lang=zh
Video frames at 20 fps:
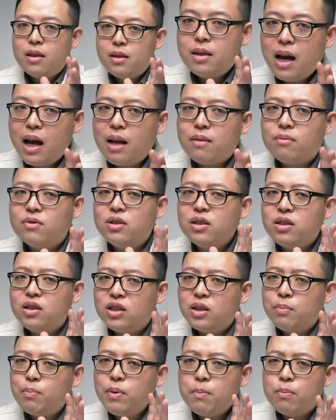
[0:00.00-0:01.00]
但这
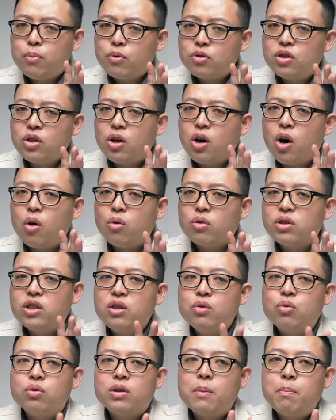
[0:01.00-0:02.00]
其实并不是虹
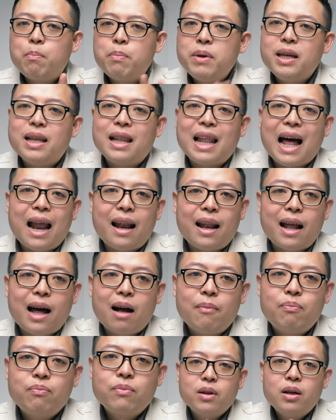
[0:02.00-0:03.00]
吸壶的必然
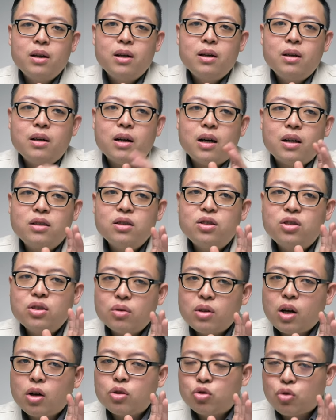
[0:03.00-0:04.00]
啊，而是
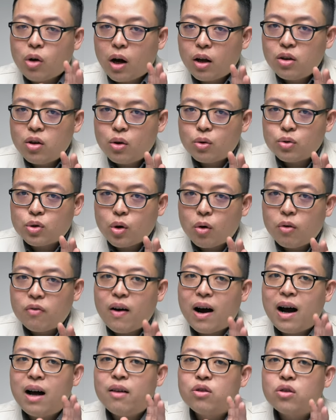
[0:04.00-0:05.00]
受到传统手
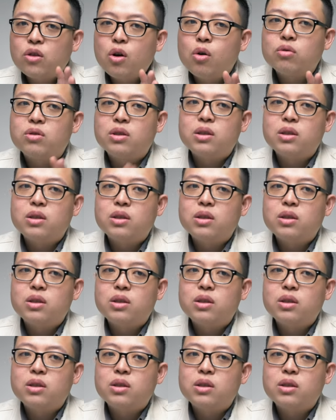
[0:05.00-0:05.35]
法和豆